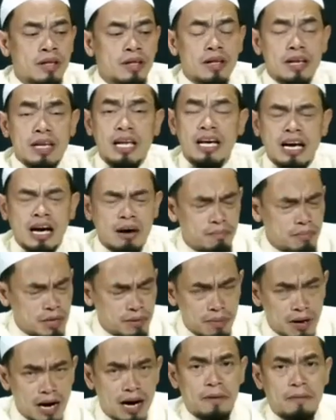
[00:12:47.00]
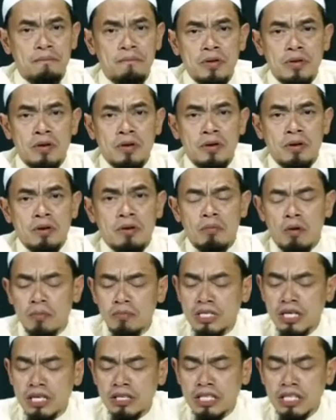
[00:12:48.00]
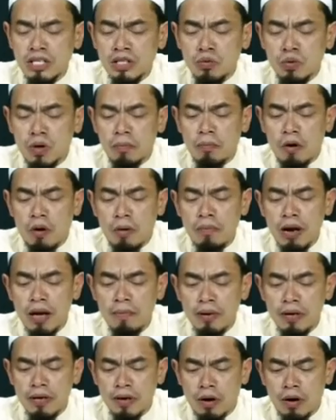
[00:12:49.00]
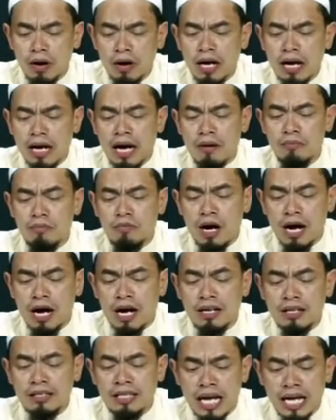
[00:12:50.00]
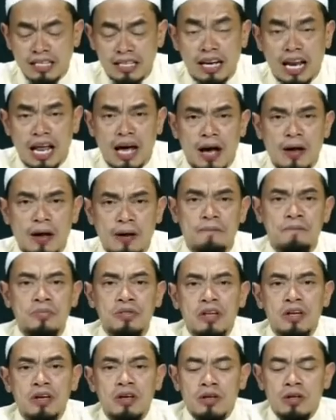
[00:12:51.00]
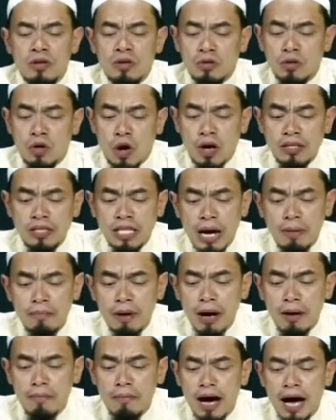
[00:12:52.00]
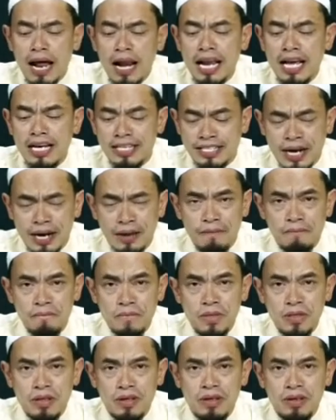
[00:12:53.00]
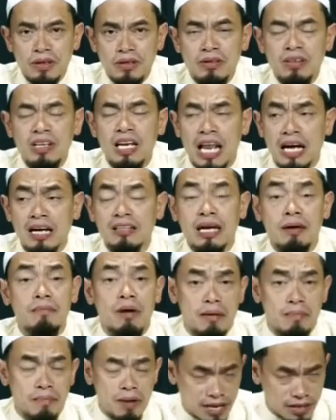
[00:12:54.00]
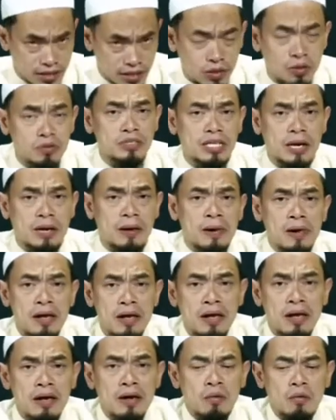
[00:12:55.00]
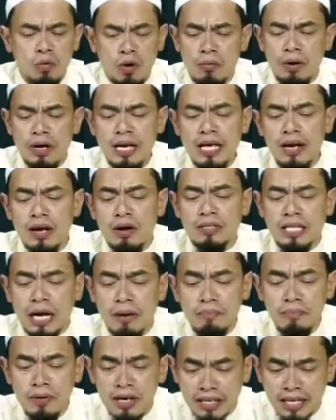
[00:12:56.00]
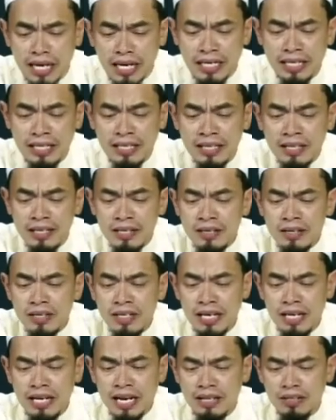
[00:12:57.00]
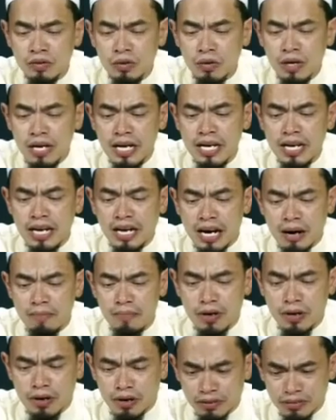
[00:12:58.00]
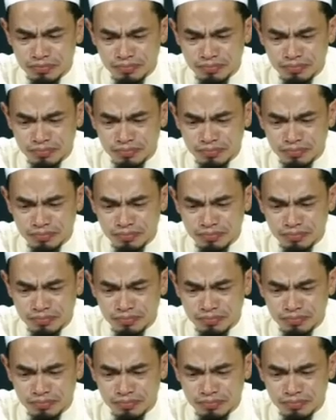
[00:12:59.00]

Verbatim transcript: นะครับมีมากผมจึงเตือนตัวผมและพี่น้องนะครับว่าท่านทั้งหลายก่อนทำอามันให้เช็คหลังทำอามันก็ต้องเช็คว่าวันนี้เราทำเพื่อใครดังนั้นตรงนี้นะครับพี่น้อง